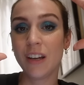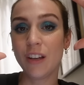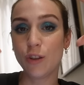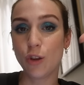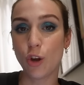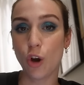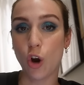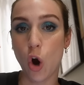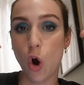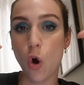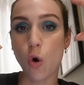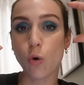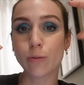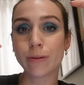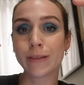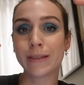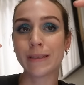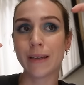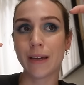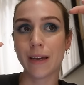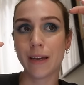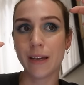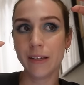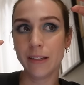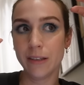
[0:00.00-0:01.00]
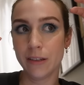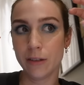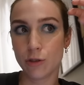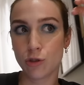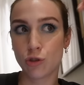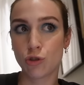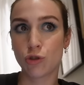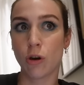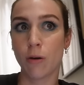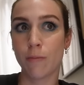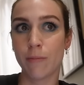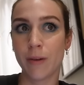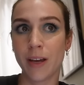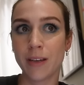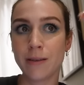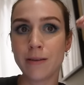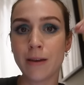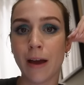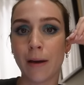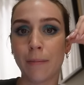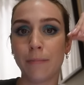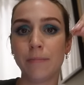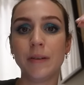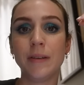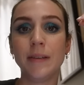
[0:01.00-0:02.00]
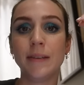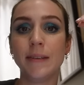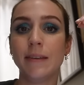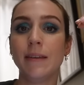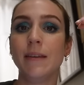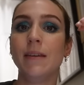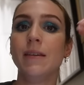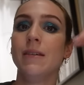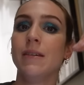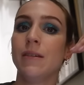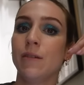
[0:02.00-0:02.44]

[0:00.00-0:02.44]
de conseils sommeil appliqués